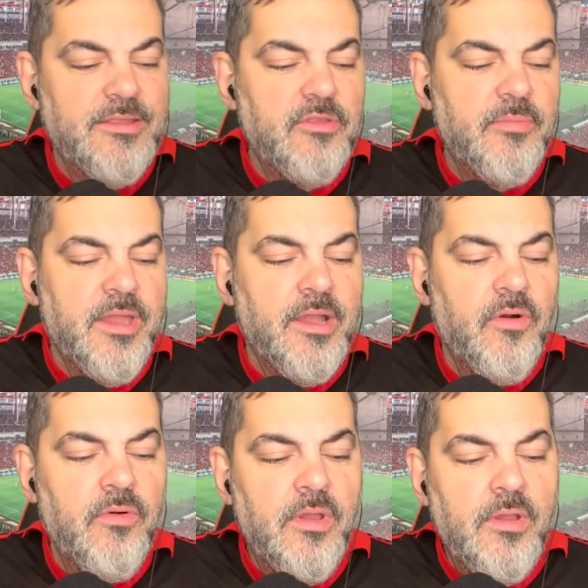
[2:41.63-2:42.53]
do
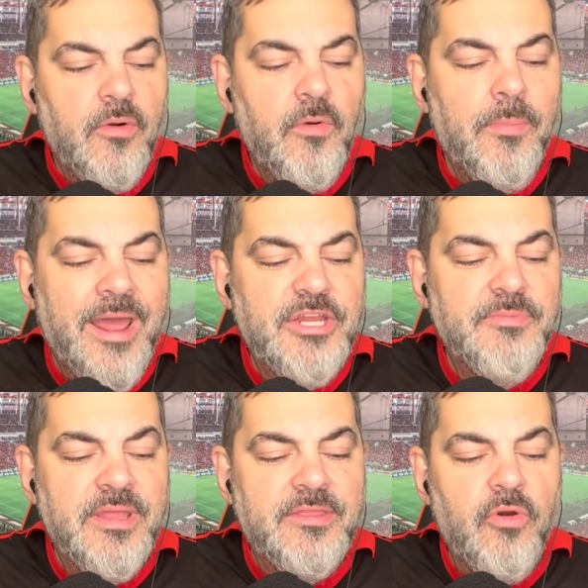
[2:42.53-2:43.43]
Mengão, o Braz
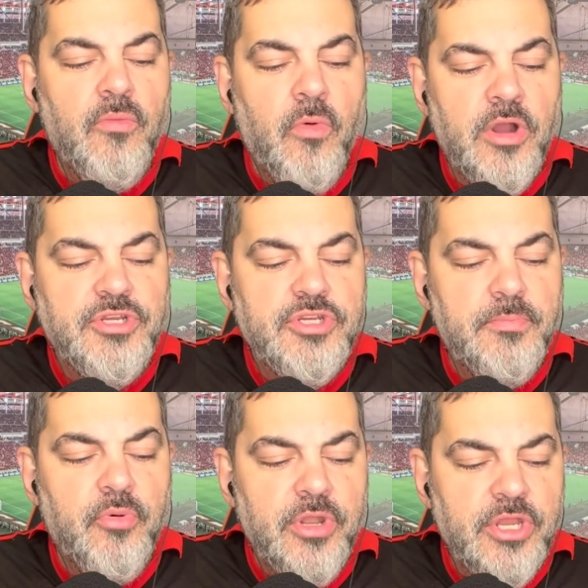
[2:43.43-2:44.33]
meteu um monte de
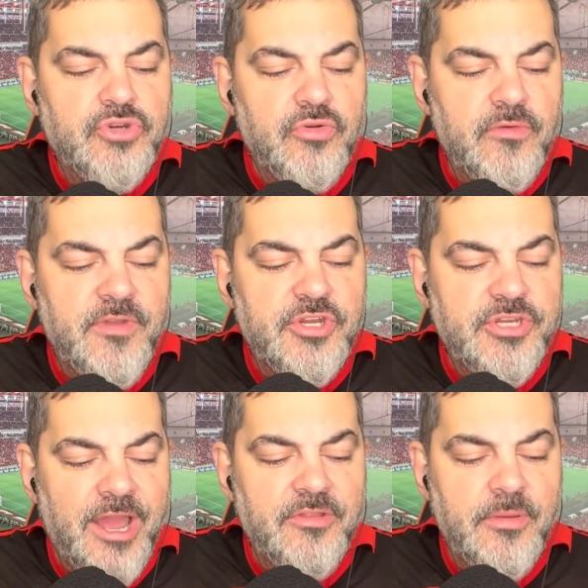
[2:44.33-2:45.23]
político no
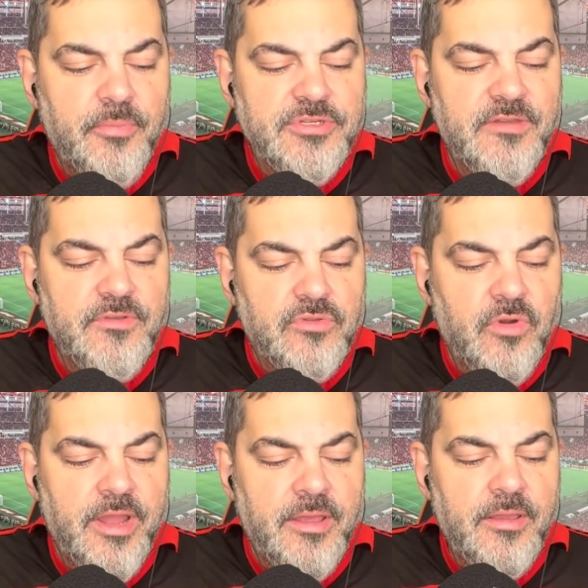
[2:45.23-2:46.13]
vestiário depois da
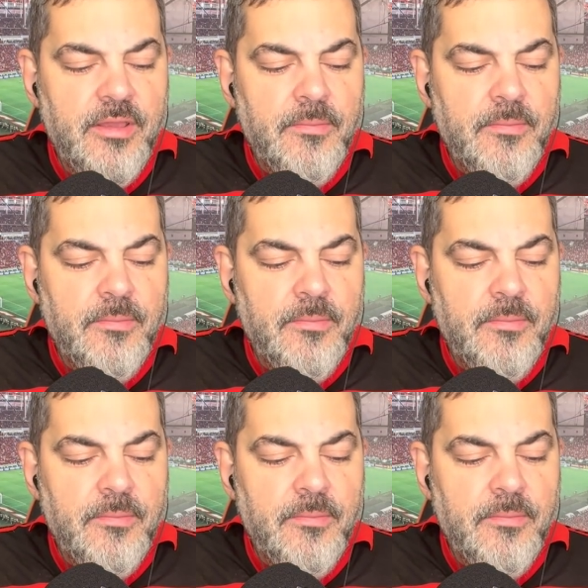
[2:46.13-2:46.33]
vitória.